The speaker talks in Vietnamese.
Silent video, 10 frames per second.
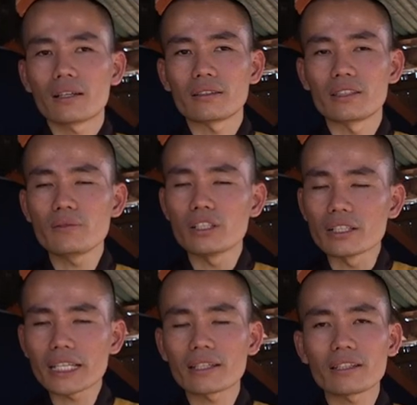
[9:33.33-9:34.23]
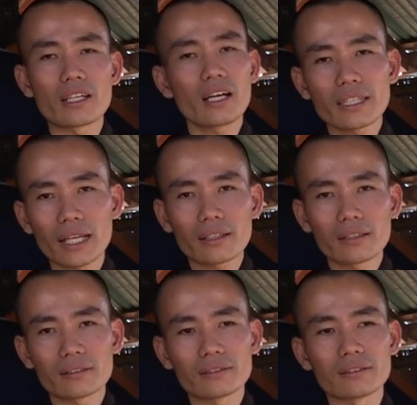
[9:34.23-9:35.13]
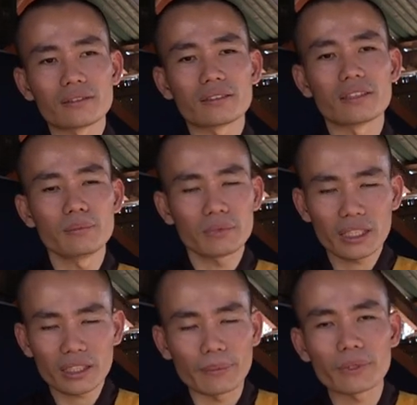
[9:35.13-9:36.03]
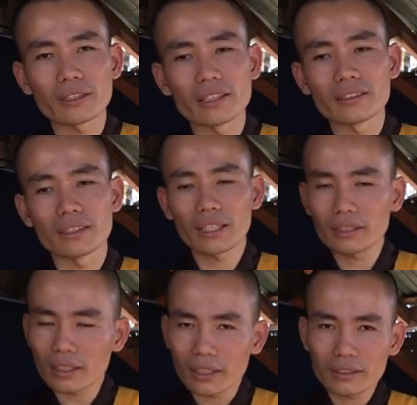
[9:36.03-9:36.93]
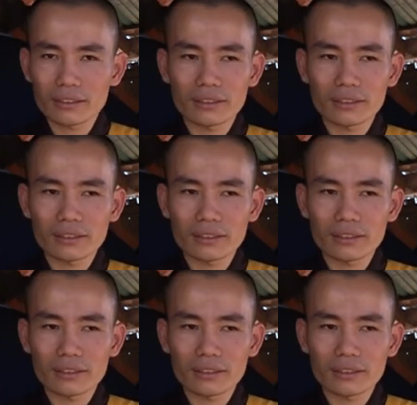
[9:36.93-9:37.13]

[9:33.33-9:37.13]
thì nếu mà hưởng nhanh thì nó hết nhanh hưởng một tiết kiệm từ từ thì nó hết từ từ